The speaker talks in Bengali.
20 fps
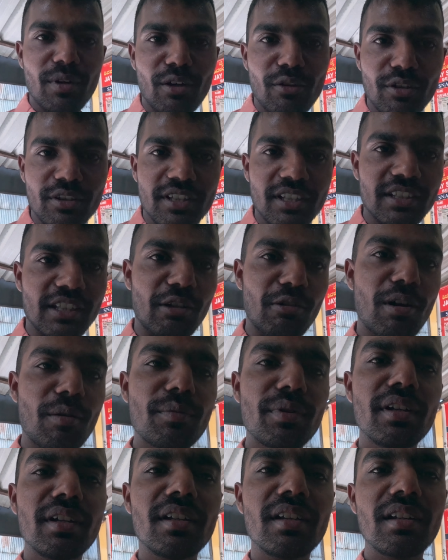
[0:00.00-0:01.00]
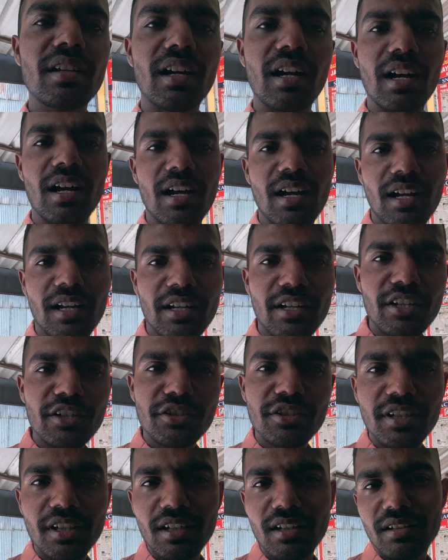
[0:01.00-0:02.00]
নাম্বার রয়েছে তাও আমি
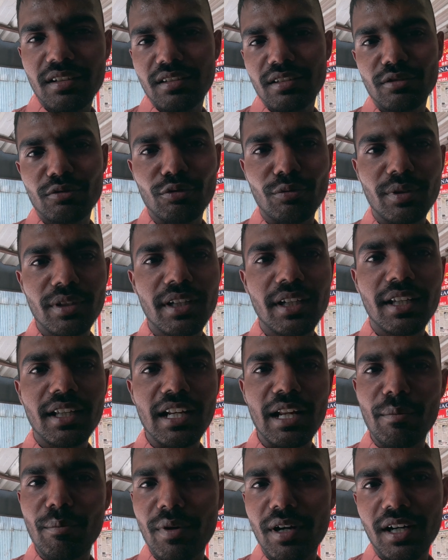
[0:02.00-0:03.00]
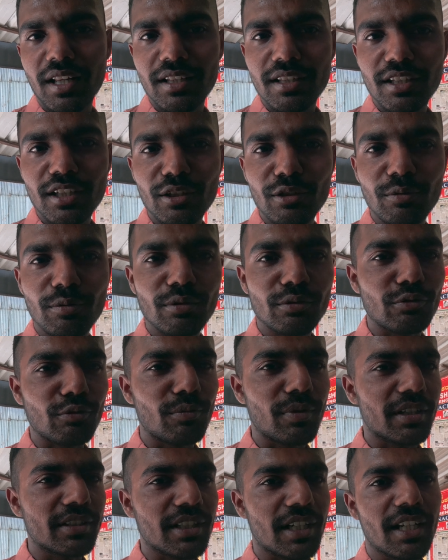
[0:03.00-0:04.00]
নিচে তোমাদেরকে নাম্বারটা দিয়ে দেবো
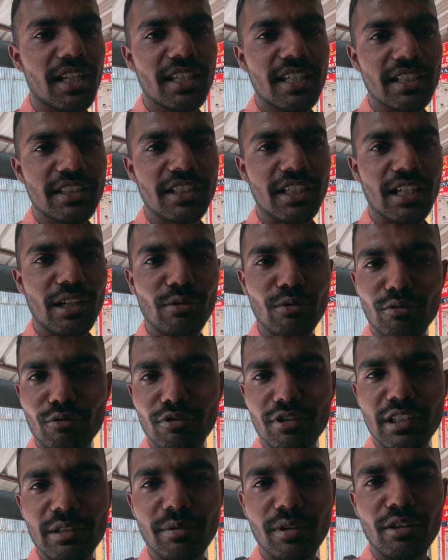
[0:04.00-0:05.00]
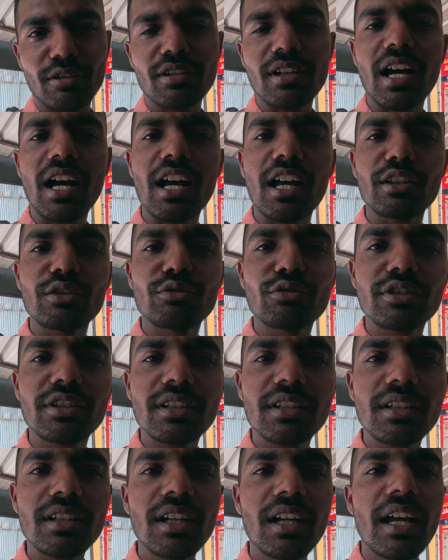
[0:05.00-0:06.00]
তোমরা চাইলে গিয়ে চেক আউট করতে পারো আর
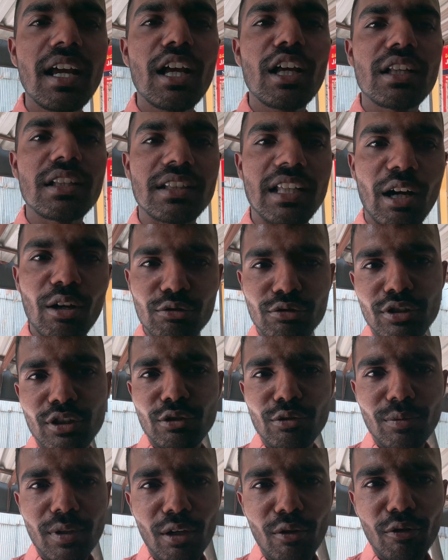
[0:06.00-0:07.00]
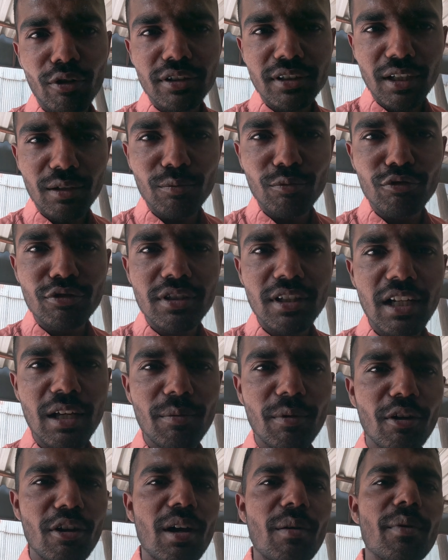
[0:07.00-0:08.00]
যদি তাও যদি তোমরা লোকেশান বুঝতে
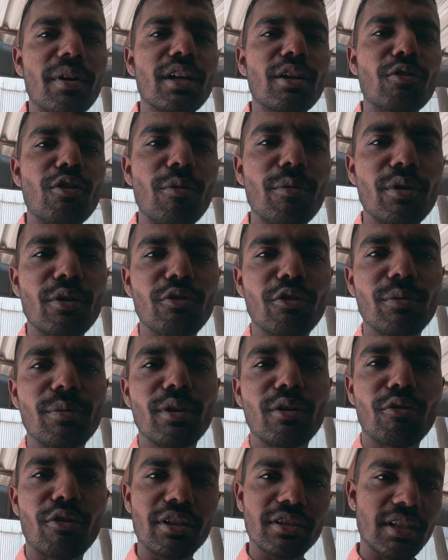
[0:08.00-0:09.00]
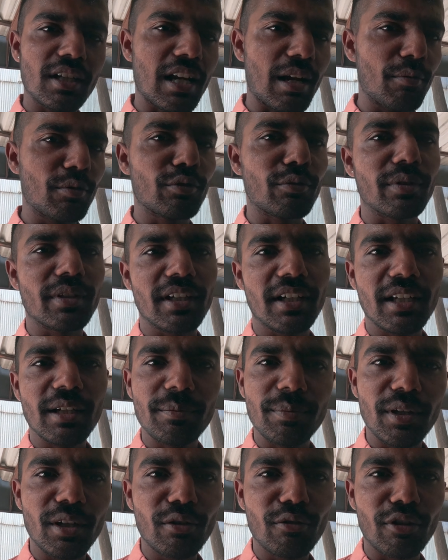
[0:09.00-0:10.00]
না পারো আমাকে কমেন্ট করবে লোকেশান আমি
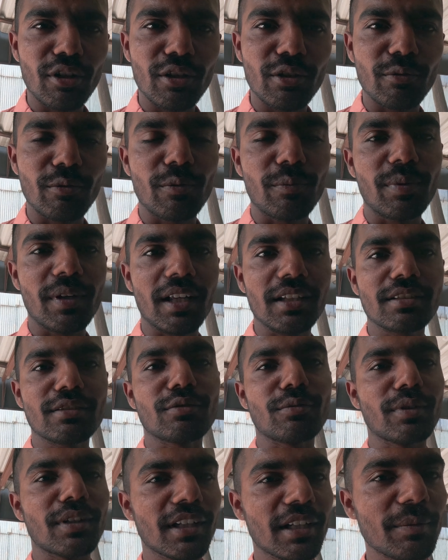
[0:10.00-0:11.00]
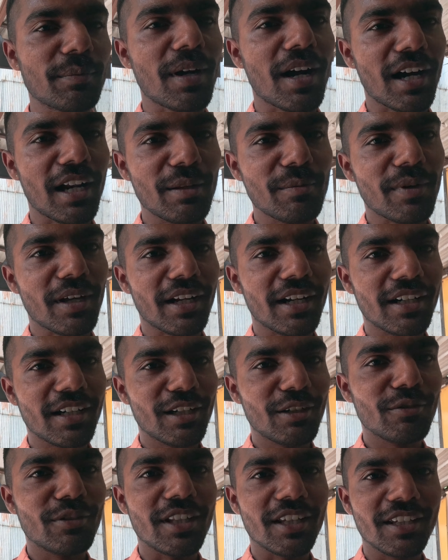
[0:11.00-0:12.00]
তোমাদেরকে পিং করে দেবো প্লাস তোমাদেরকে বাঙালি মার্কেট
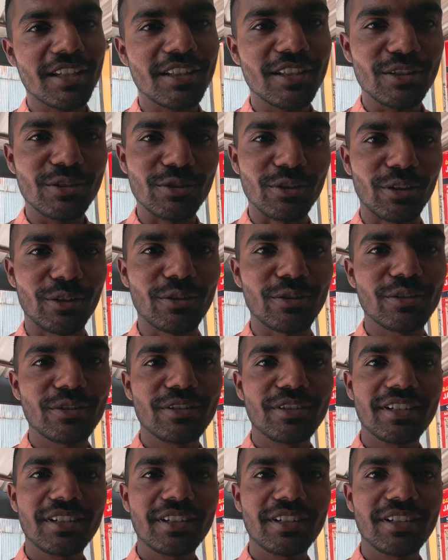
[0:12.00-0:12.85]
একটু দেখিয়ে দিই চলো